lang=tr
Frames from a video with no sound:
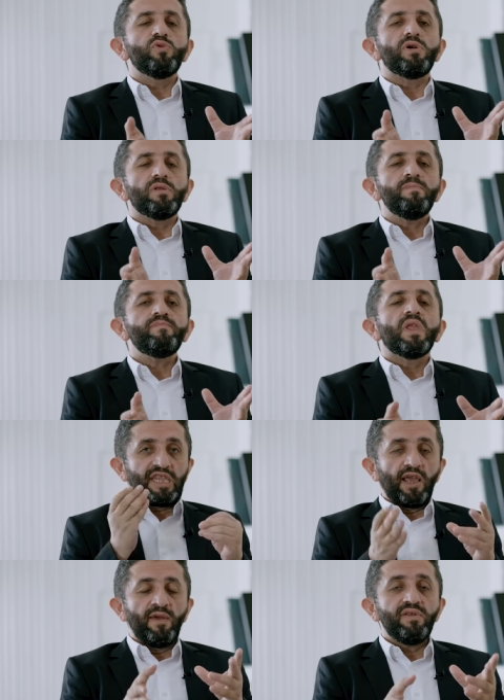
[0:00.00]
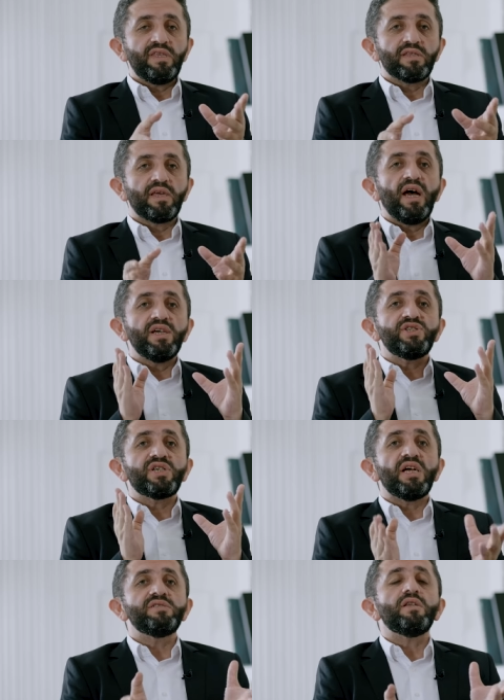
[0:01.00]
duralım. Twitter'da
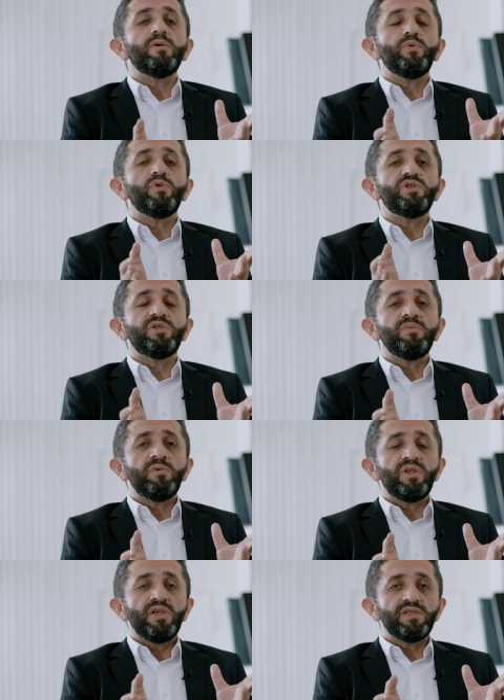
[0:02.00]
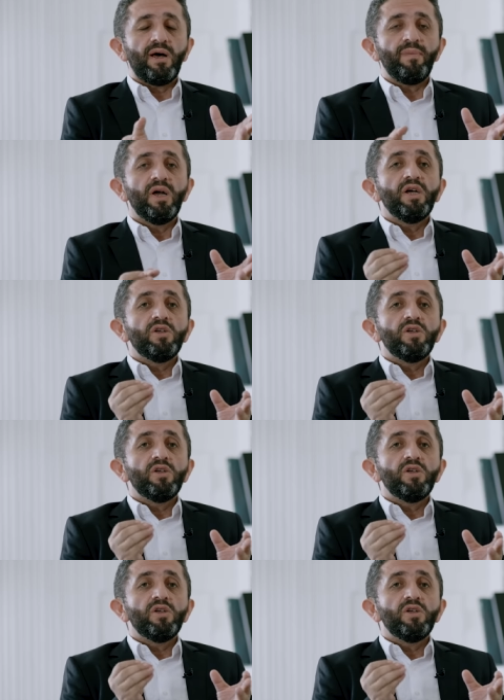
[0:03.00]
işkence raporu isimli bir hesap